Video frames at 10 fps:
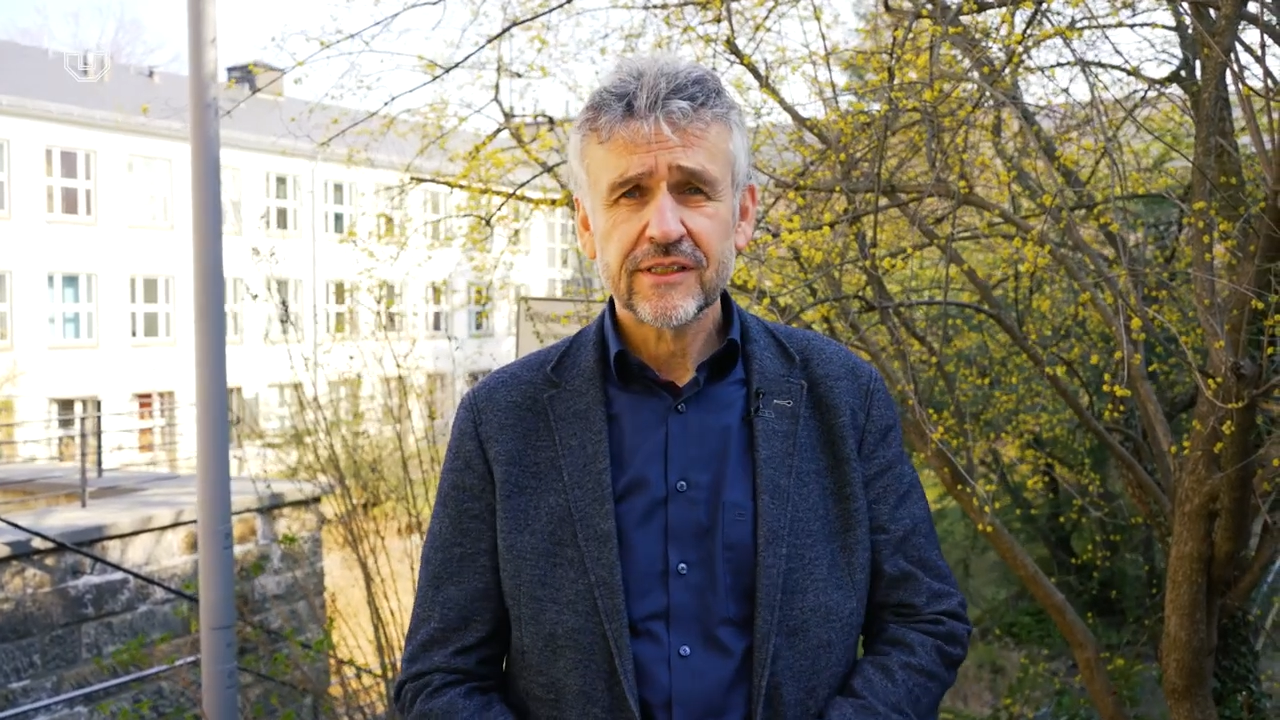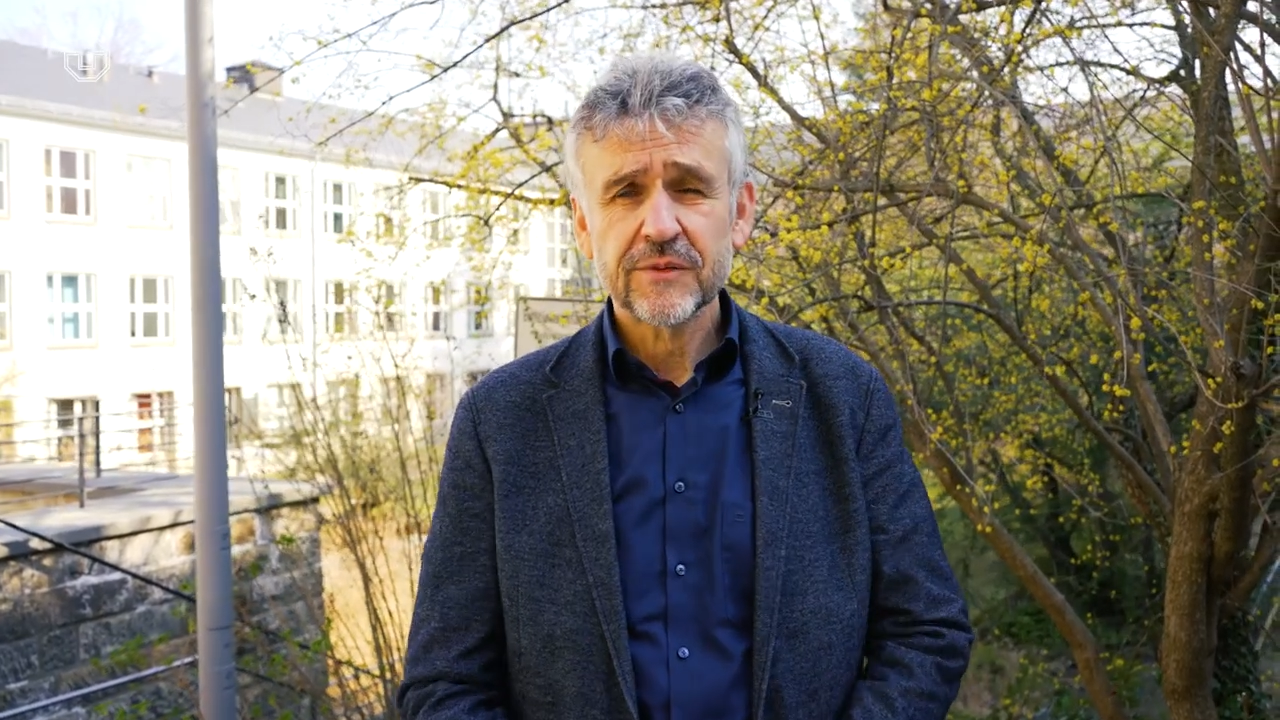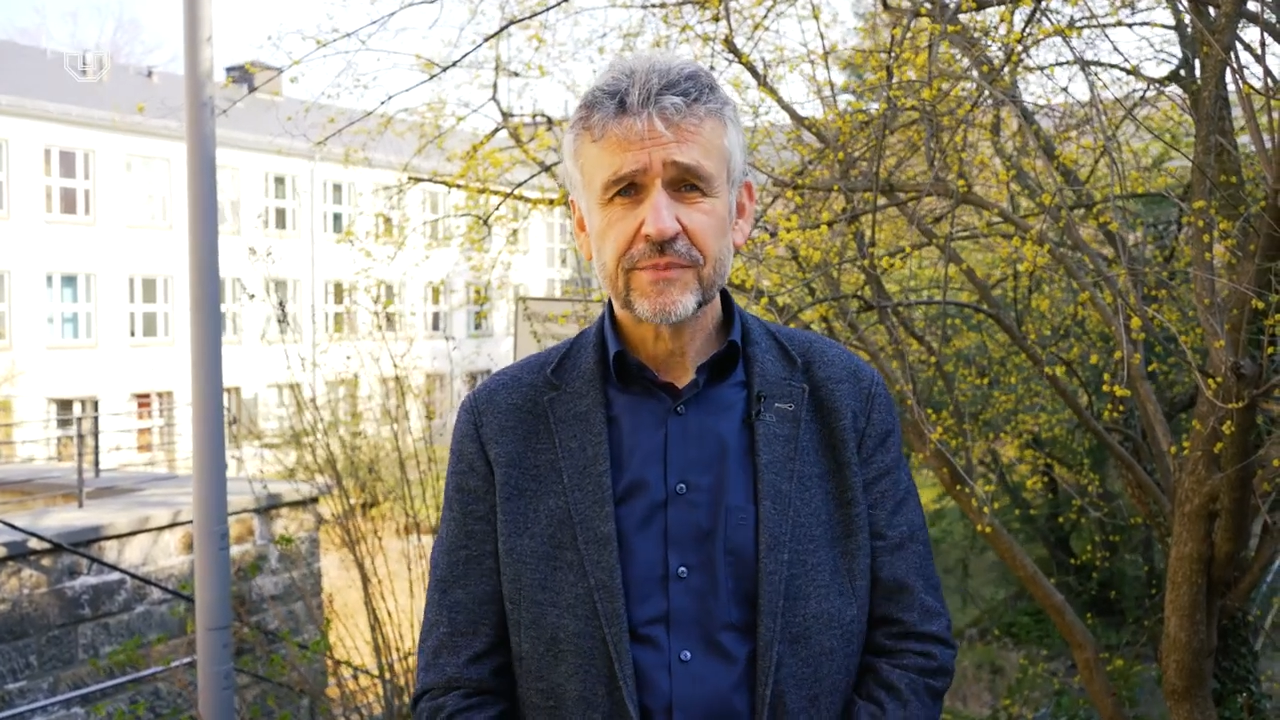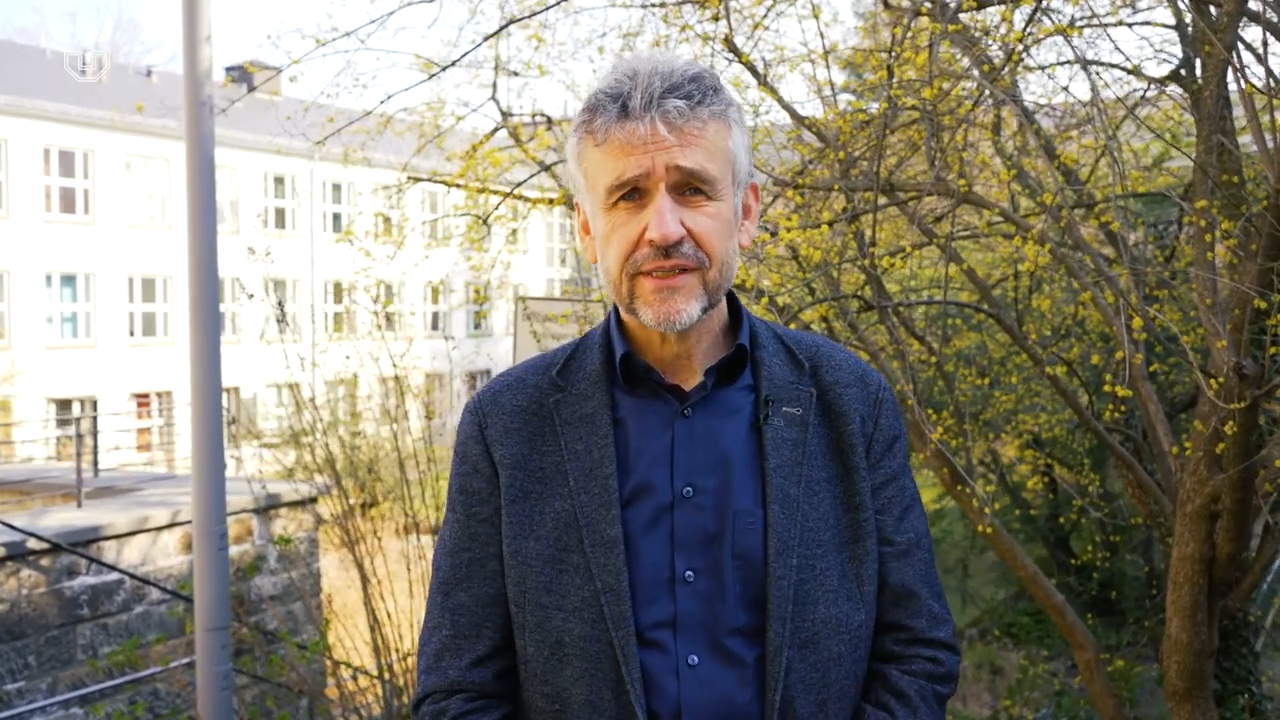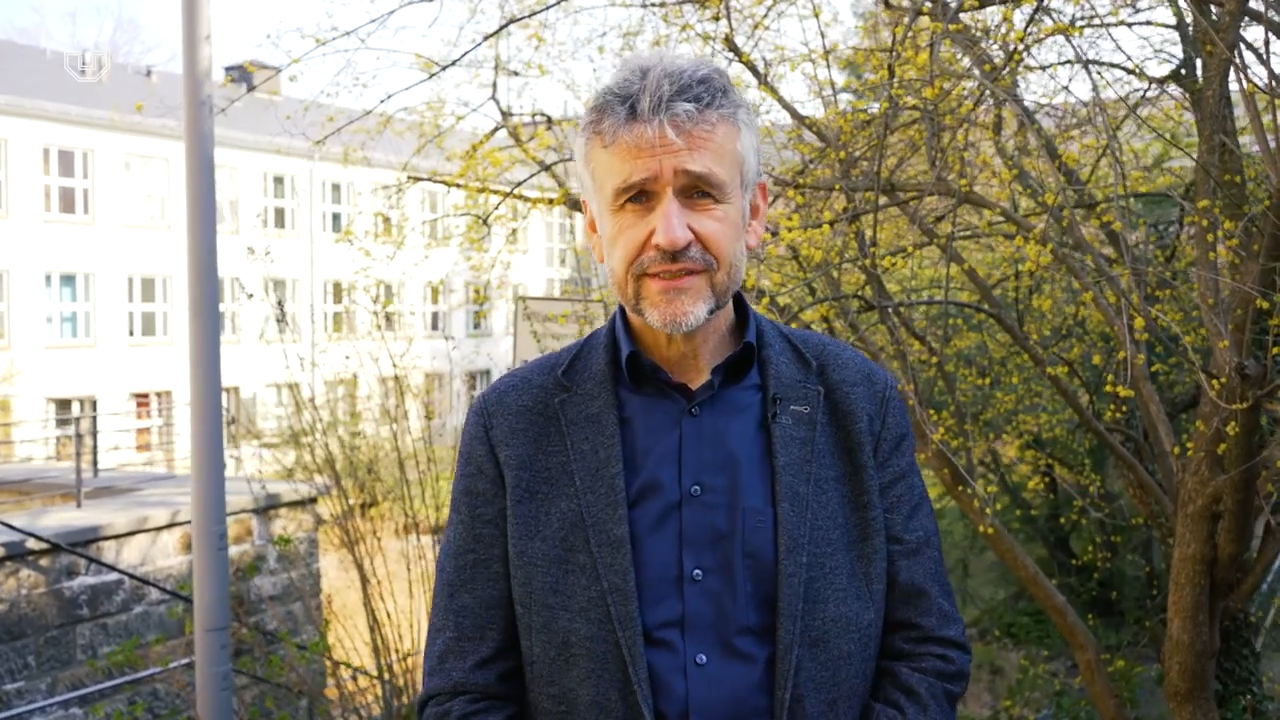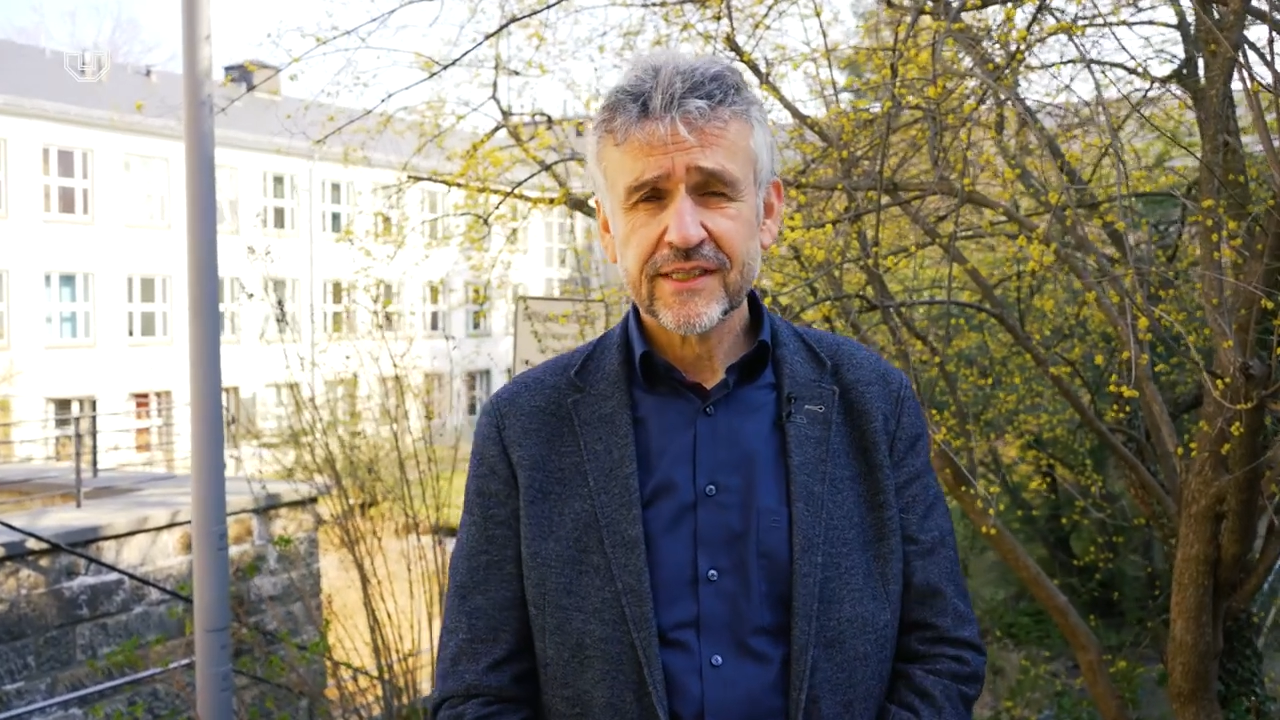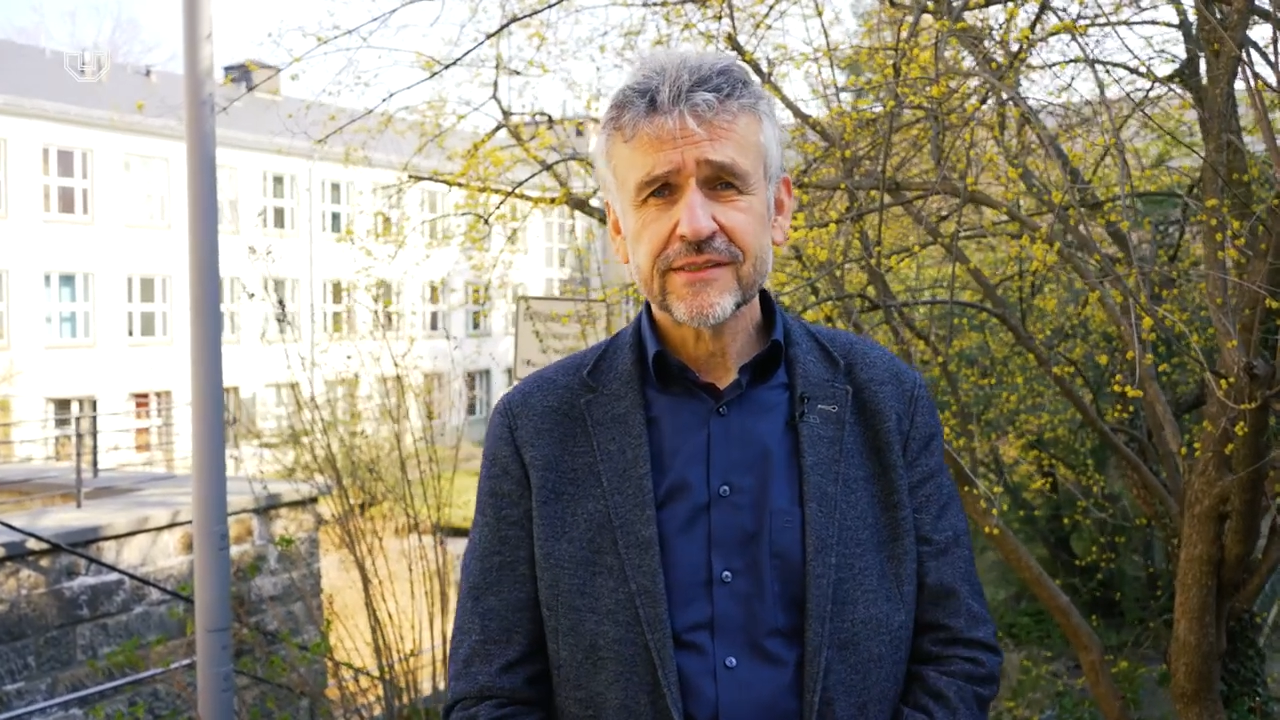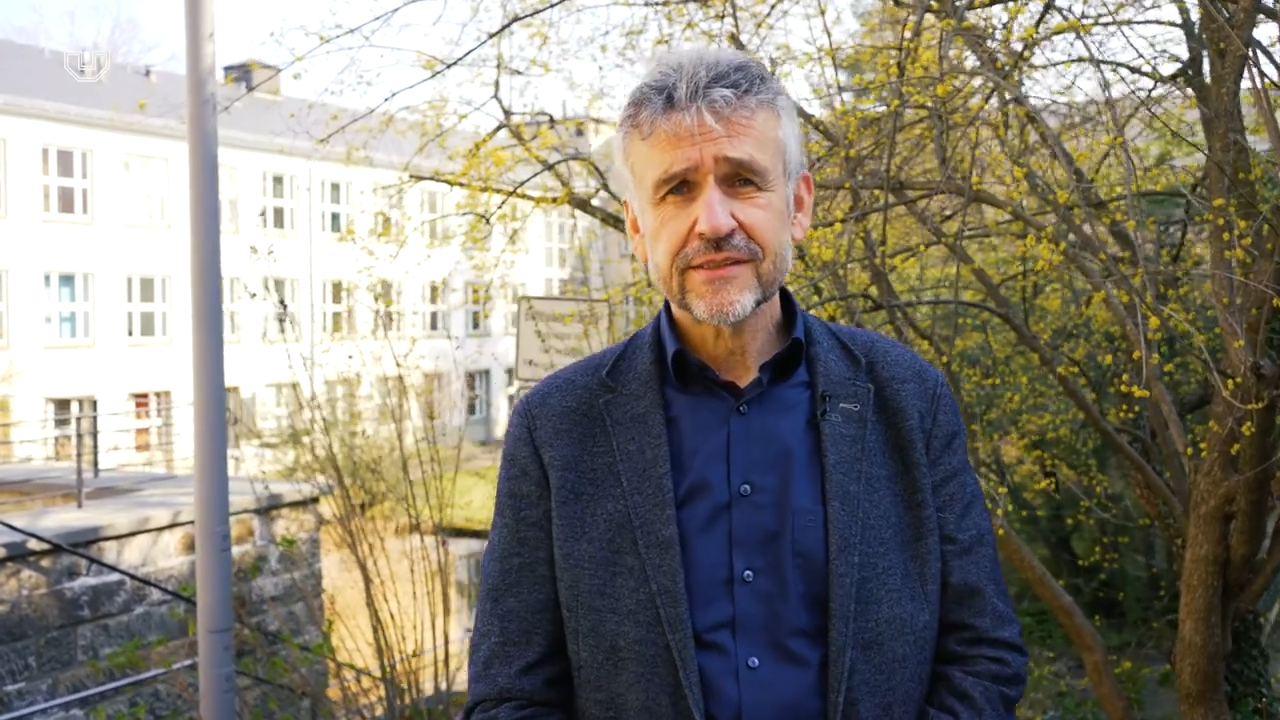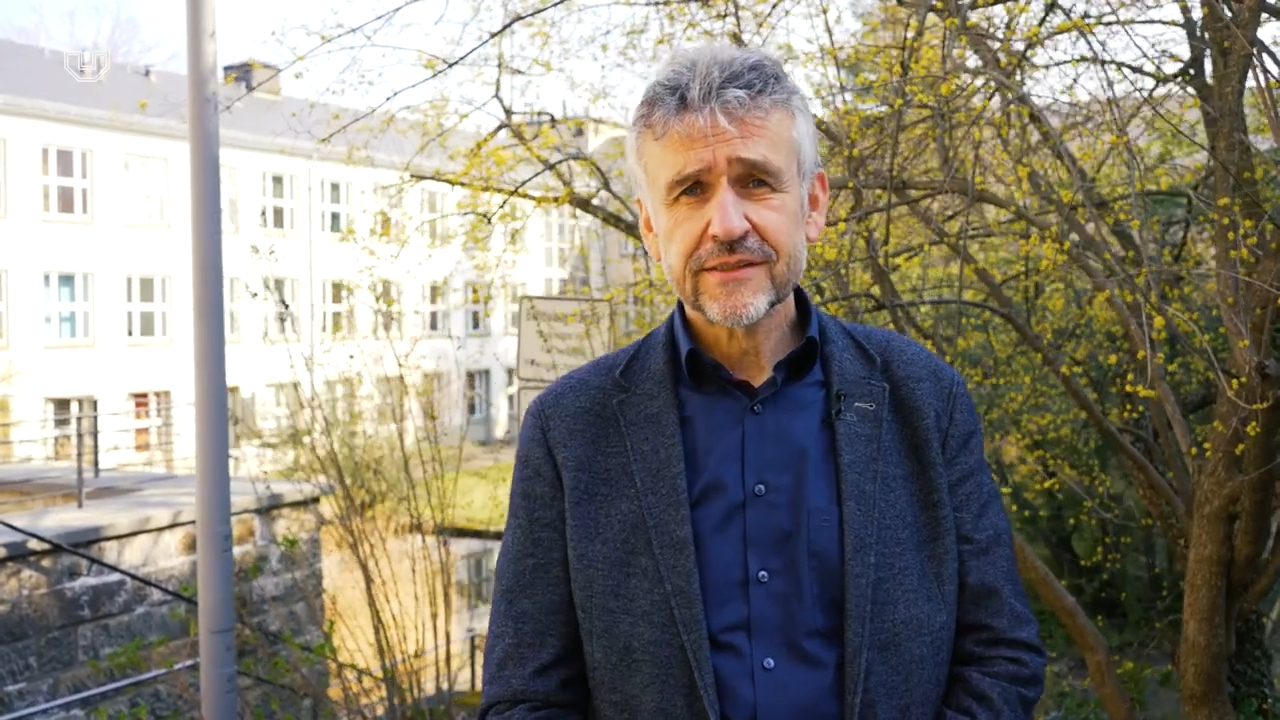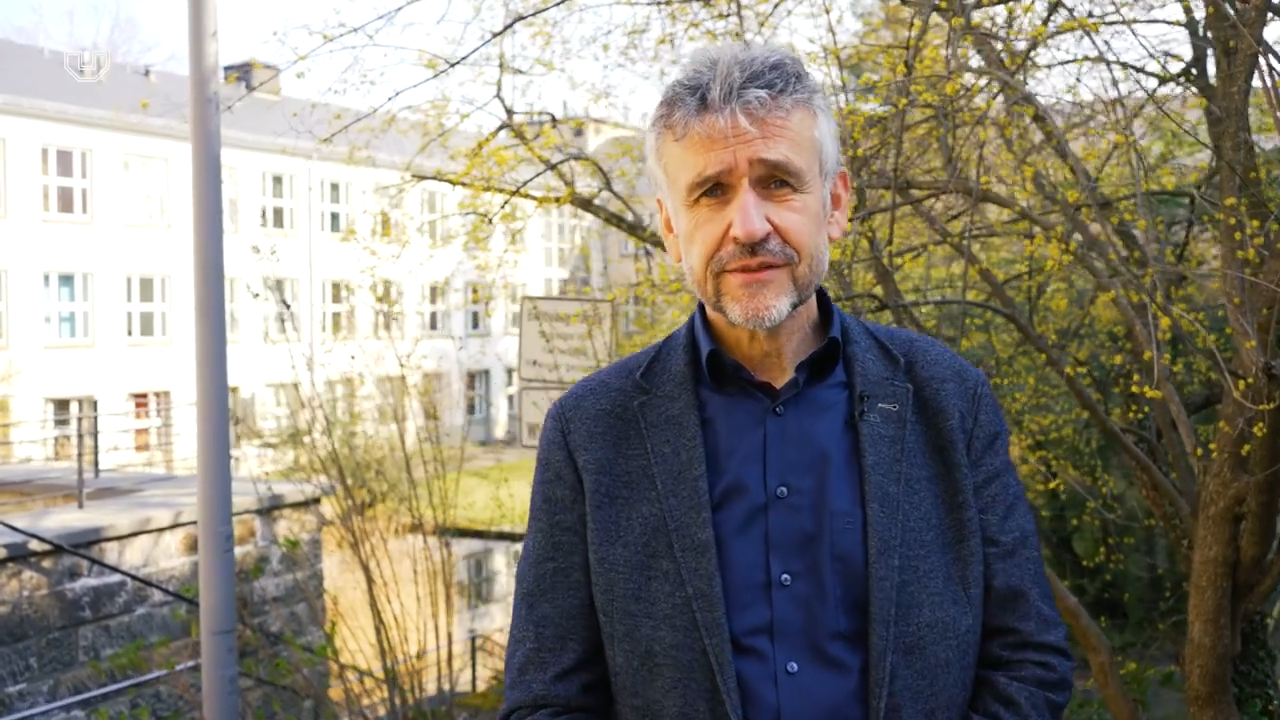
in die Präsenz